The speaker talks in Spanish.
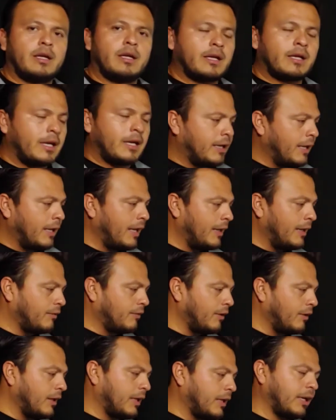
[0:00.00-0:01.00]
¿Qué quiere
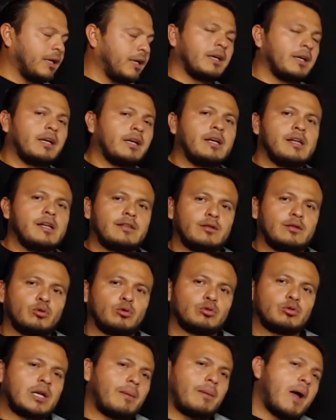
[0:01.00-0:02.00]
decir que si
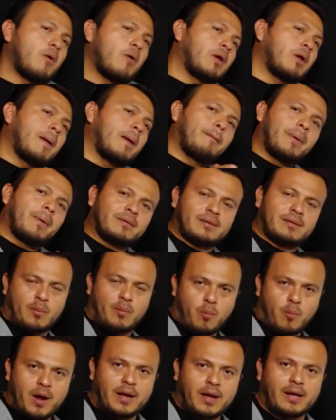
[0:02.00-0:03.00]
tú trabajas en una empresa
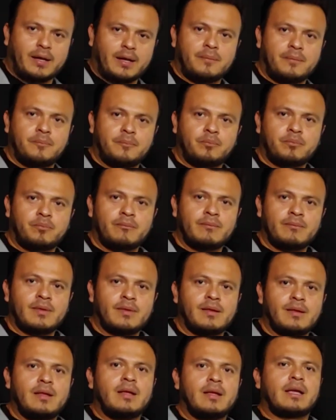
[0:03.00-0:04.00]
buena,
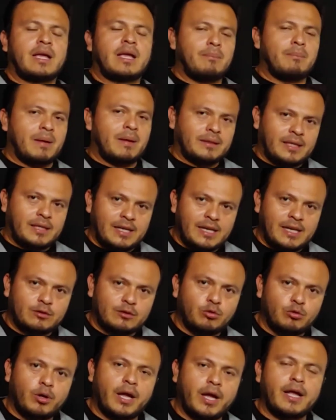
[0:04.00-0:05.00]
que mantiene a
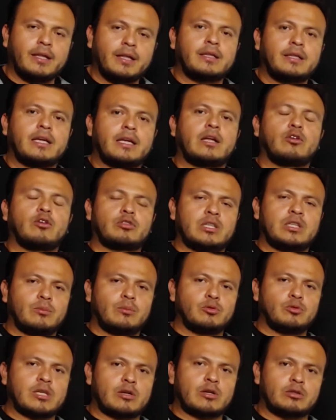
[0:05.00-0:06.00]
su gente, que no tiene
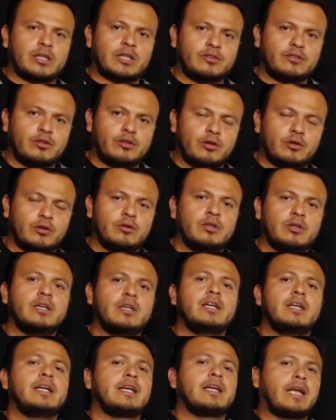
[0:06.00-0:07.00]
mucha rotación,
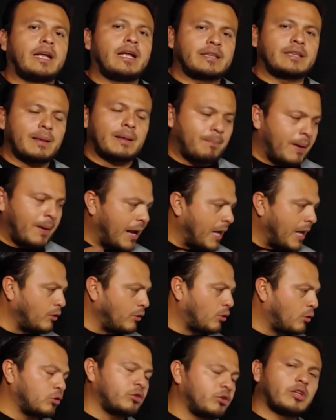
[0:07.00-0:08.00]
que están pagando
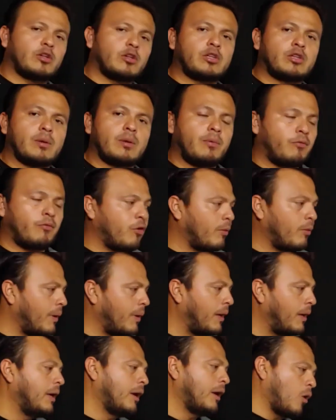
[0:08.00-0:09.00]
y cotizando en tiempo y
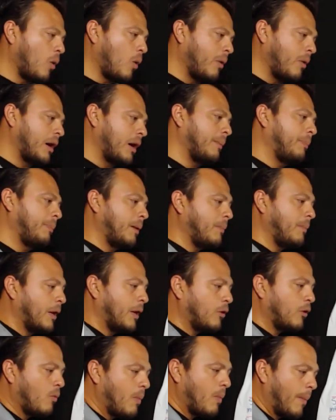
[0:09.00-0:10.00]
forma, lo van a
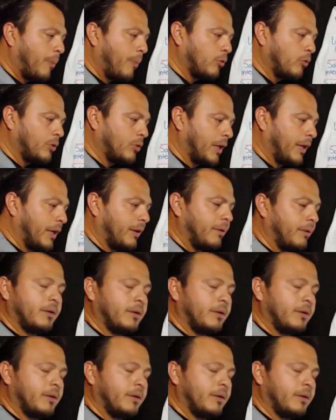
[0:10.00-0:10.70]
premiar con más puntaje.